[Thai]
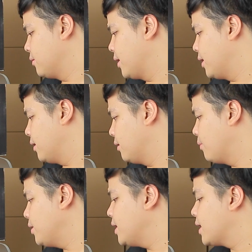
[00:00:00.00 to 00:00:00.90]
โอเค
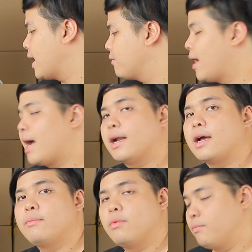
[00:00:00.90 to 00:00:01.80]
แล้ววิธีการวาง
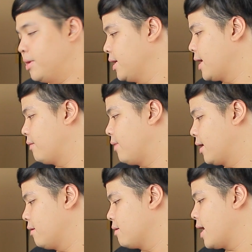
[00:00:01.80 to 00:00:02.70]
นะครับผมวิธีการวา
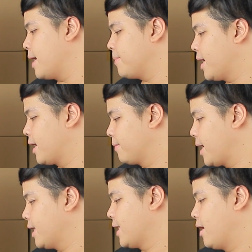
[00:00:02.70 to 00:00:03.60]
งก็ง่ายมากครับ
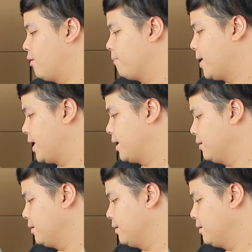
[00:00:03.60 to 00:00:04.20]
แค่แตะลงไป